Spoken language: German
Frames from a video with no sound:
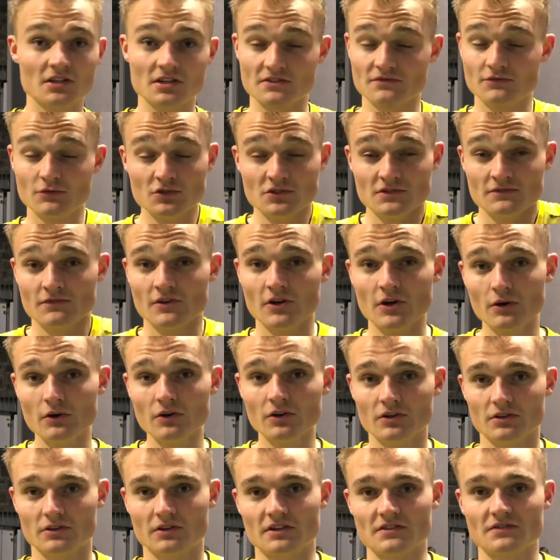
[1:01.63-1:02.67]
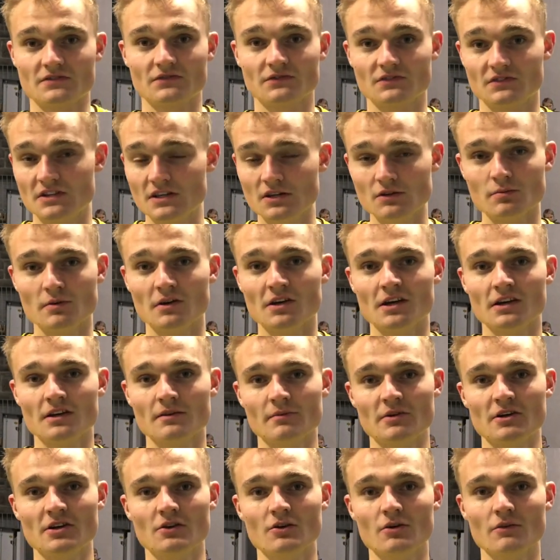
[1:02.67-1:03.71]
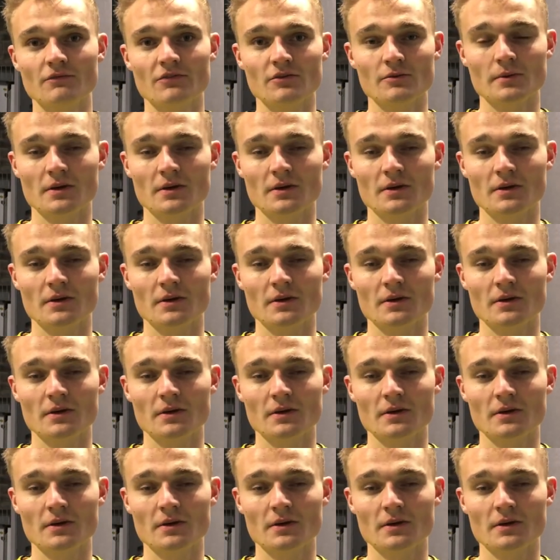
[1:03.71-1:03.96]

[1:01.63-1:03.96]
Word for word: das wussten wir auch, dass die über lange Bälle kommen, wir